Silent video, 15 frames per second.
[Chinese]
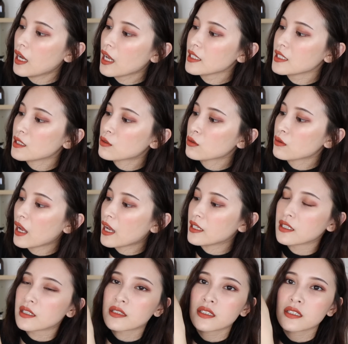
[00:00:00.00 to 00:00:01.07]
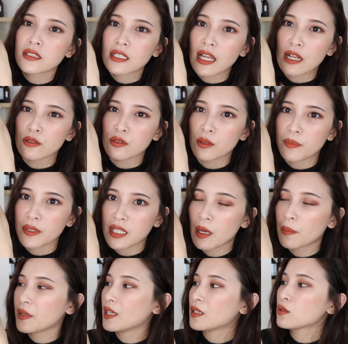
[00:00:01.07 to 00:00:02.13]
它挤出来呢是感觉比
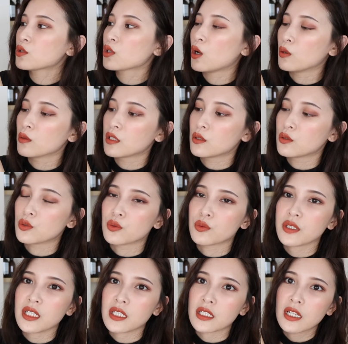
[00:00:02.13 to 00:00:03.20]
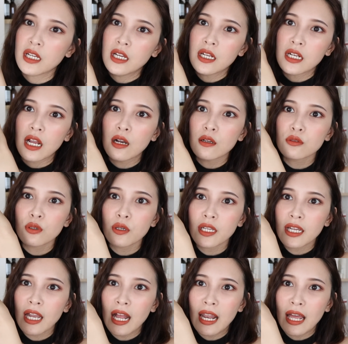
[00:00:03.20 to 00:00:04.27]
较偏稠的乳液，然后推
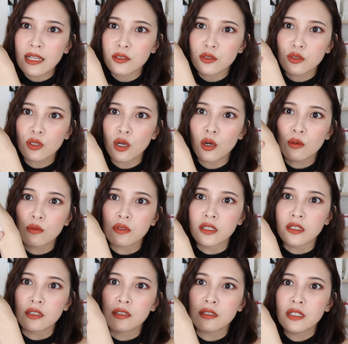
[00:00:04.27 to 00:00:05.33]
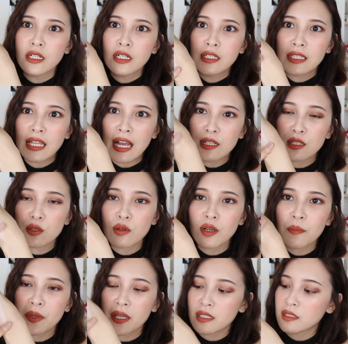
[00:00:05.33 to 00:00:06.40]
开来之后呢，它就
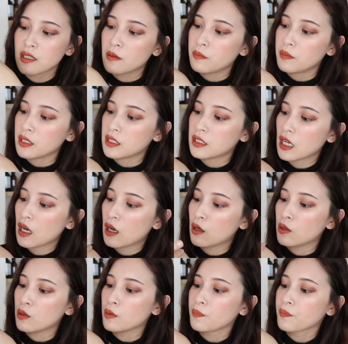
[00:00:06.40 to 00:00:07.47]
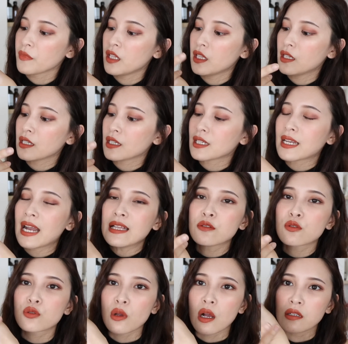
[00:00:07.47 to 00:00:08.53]
会变成比较
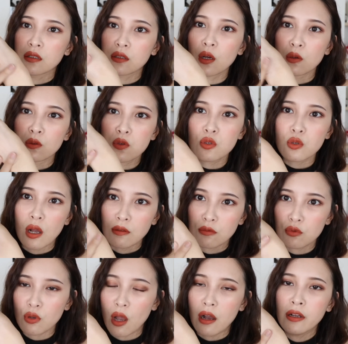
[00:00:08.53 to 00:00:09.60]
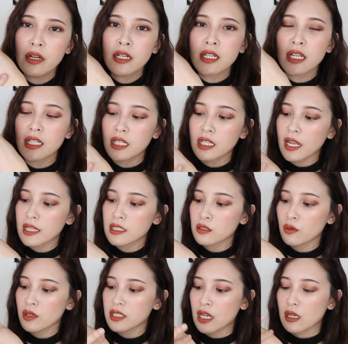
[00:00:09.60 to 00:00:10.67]
干爽的那种霜状。那你一开始
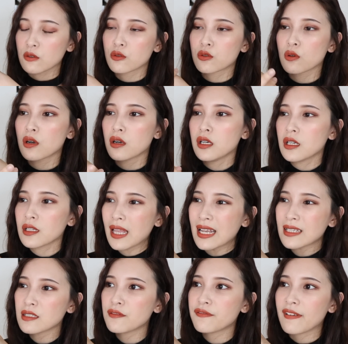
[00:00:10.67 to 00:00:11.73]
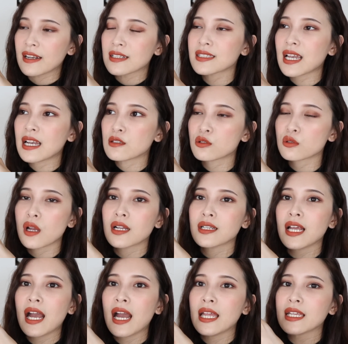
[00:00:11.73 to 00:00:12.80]
会想说它是防晒霜，
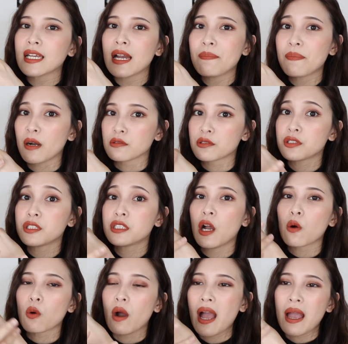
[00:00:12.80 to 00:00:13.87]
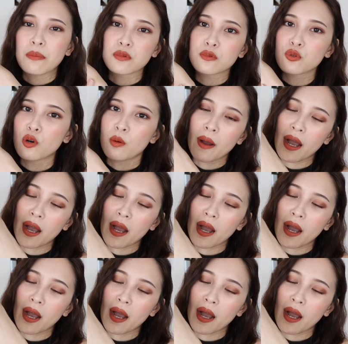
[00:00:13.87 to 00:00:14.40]
那它应该保湿效果还不错